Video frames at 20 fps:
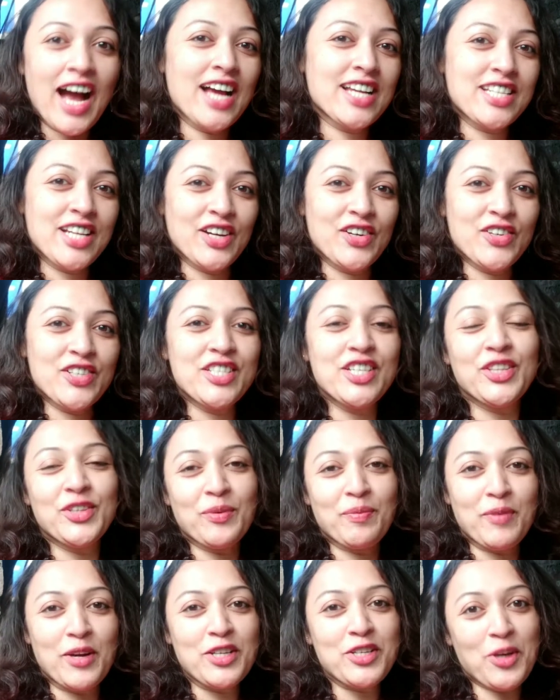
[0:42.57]
আশা করছি
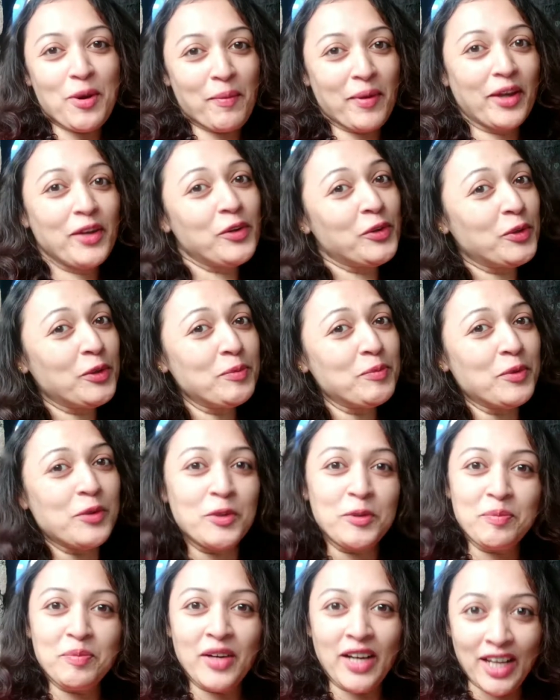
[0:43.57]
তোমরা সবাই খুব
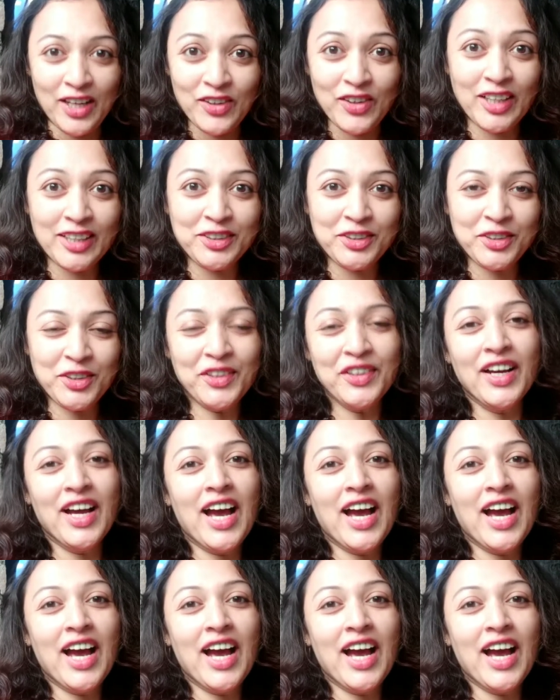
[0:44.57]
খুব ভালো আছো